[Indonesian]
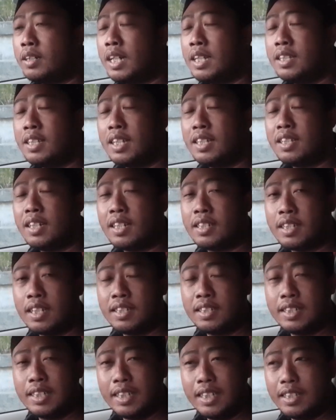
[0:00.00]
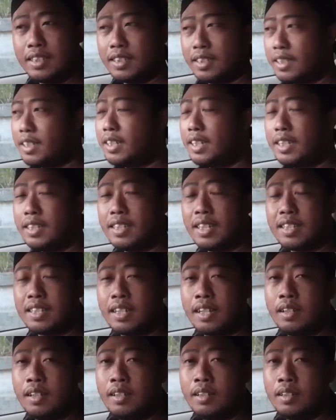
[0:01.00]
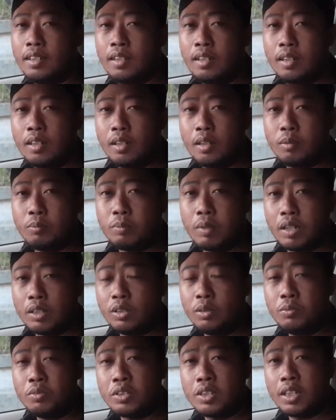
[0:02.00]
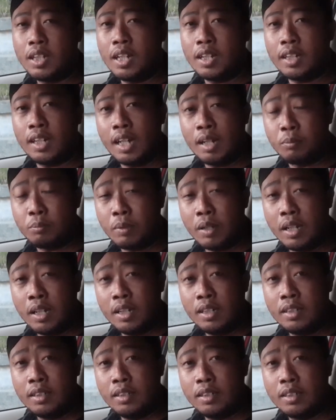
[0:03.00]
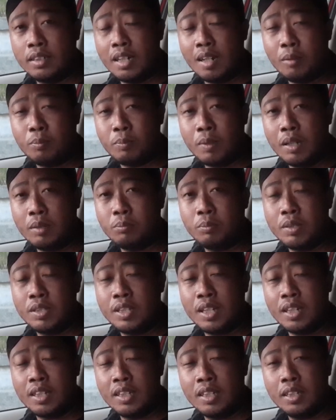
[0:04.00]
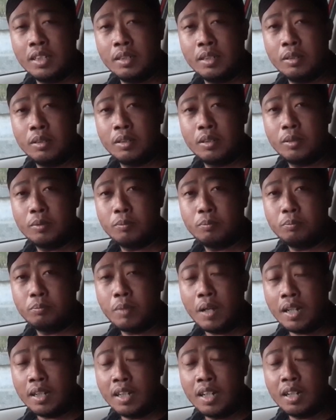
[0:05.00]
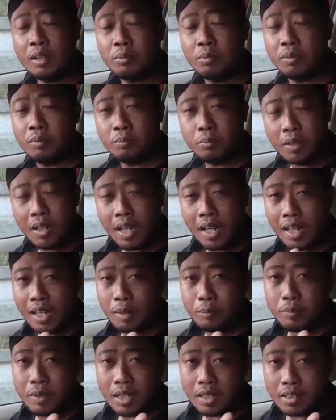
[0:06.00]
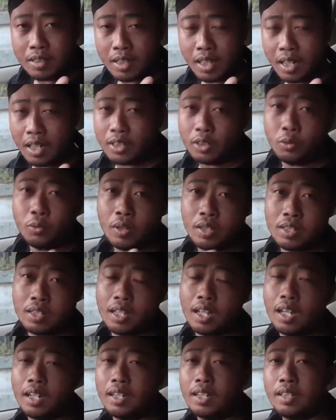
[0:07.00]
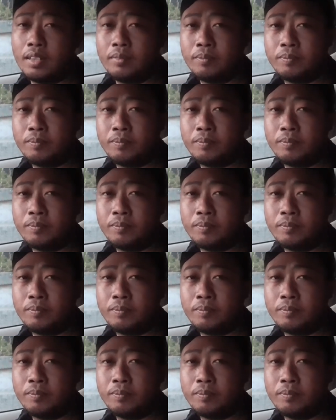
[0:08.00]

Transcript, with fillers: Dan saya jelaskan sedikit sedikit saja. Batu mustika kelapa dapat menjadi pagar gaib yang sangat kuat sekali.